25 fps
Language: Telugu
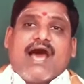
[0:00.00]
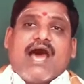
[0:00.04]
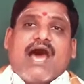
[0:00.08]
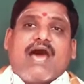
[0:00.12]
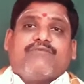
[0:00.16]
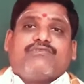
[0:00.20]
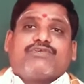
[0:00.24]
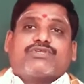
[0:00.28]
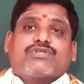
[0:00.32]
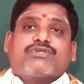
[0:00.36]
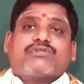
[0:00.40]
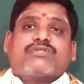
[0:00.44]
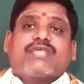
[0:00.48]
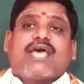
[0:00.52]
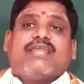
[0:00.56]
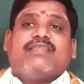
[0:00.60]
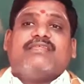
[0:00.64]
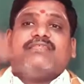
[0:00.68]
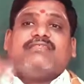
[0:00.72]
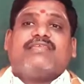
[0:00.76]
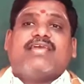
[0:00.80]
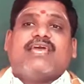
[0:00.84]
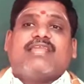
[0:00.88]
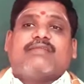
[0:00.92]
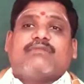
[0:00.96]
ఆ విష్ణు
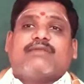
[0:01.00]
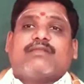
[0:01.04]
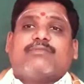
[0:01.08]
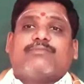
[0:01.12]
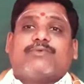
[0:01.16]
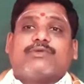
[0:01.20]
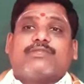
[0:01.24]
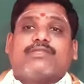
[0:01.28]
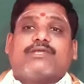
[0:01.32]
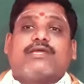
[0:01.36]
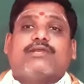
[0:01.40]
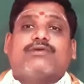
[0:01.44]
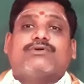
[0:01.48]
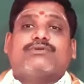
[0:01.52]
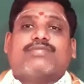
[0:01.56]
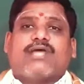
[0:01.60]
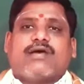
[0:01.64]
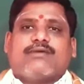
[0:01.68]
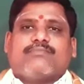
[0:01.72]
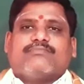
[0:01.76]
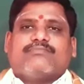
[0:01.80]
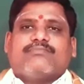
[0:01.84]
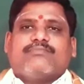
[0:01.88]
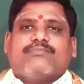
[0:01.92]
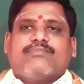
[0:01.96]
సాన్నిధ్యాన్ని మనం
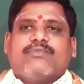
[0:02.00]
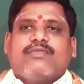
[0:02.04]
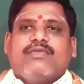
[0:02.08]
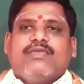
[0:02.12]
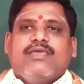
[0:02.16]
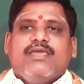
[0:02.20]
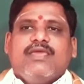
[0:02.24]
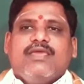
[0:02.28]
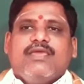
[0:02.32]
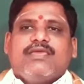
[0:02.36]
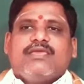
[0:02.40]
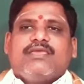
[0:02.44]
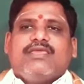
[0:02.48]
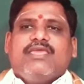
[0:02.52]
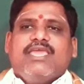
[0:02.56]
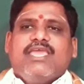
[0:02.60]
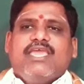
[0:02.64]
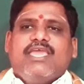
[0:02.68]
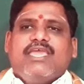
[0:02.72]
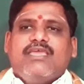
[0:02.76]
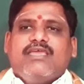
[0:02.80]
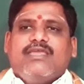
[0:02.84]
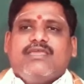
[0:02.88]
పొందగలుగుతాం ఈ